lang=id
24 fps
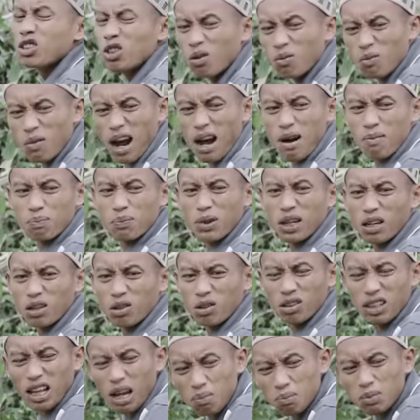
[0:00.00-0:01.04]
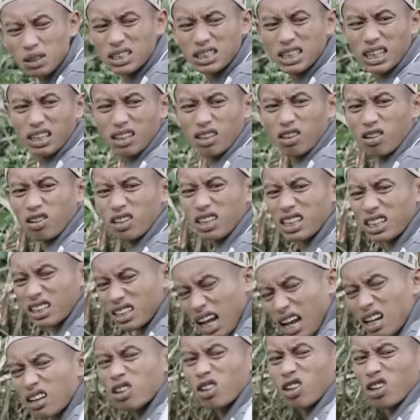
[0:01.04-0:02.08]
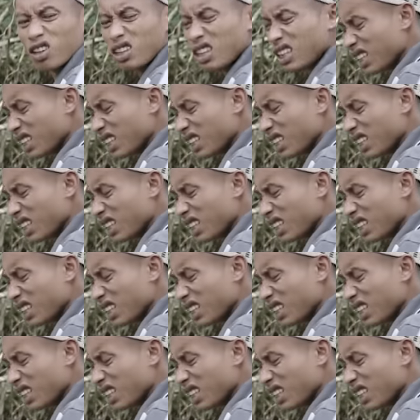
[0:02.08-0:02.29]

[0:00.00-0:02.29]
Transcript: Yo mampir lho, tapi sik to iki tak tok